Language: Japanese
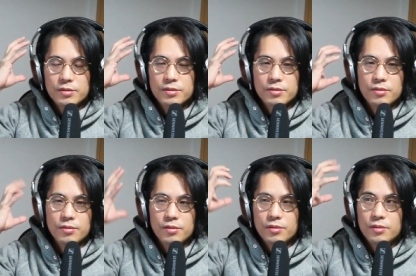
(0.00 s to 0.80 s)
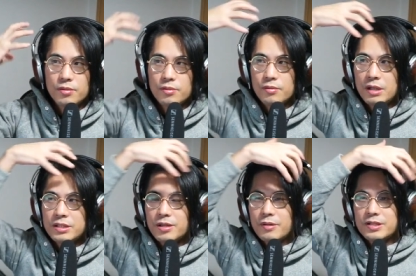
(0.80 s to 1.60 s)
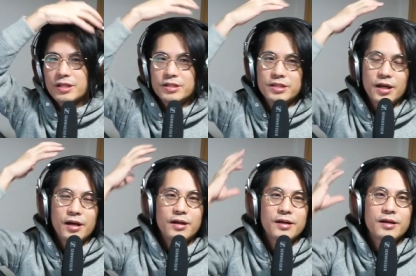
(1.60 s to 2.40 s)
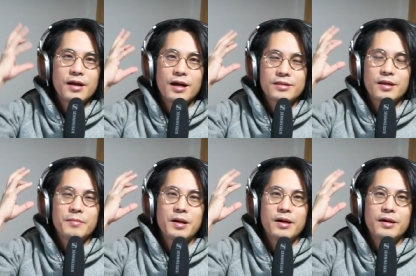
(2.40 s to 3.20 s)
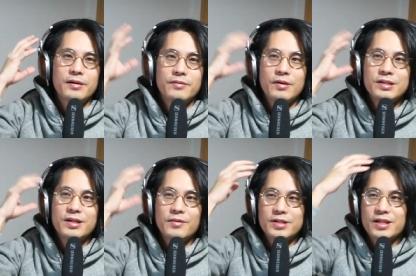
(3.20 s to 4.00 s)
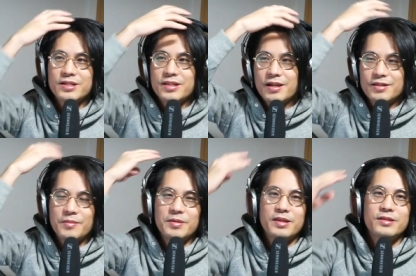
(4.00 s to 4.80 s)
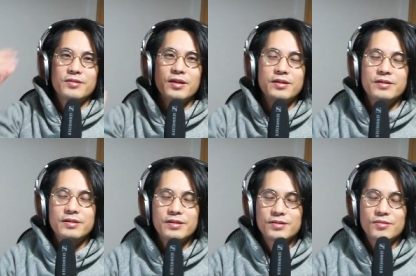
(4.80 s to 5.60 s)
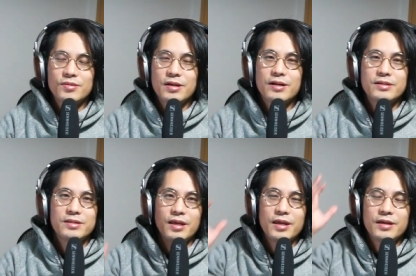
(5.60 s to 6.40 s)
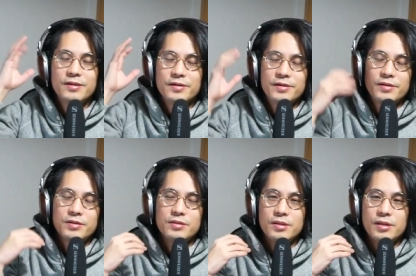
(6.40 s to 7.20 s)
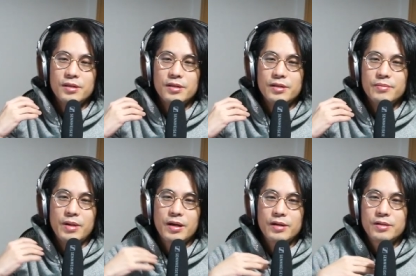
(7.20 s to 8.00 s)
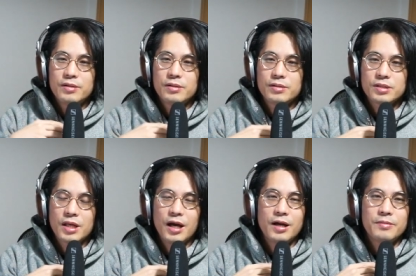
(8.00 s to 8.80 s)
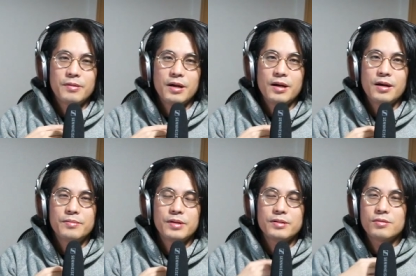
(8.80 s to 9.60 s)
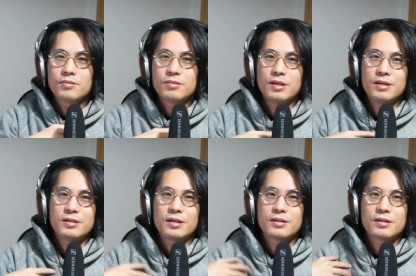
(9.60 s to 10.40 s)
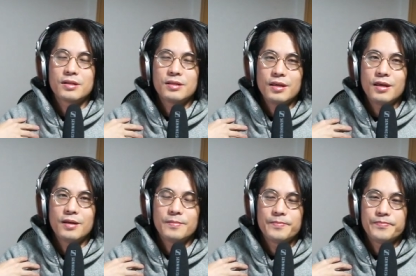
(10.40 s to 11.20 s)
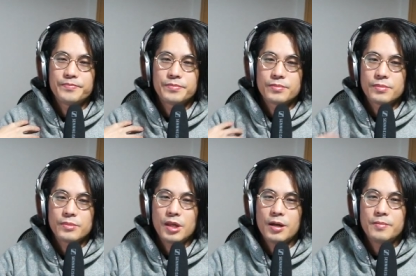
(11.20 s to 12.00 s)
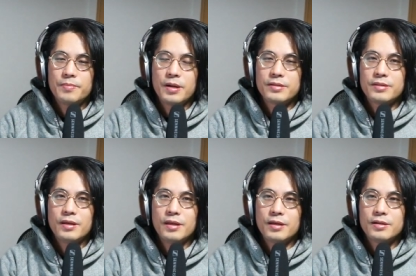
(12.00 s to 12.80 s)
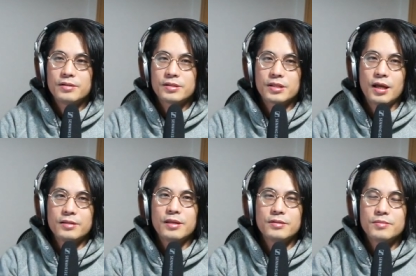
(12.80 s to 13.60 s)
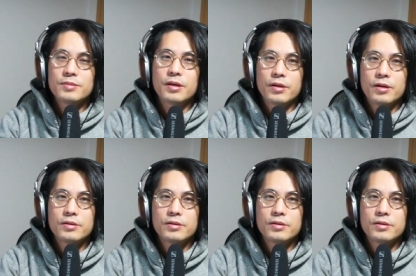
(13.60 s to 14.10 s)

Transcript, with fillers: こうわしゃわしゃした頭わしゃわしゃした頭ですよねそんな感じででまあサーファーブランドの T シャツ着て、短パンでサンダルみたいな。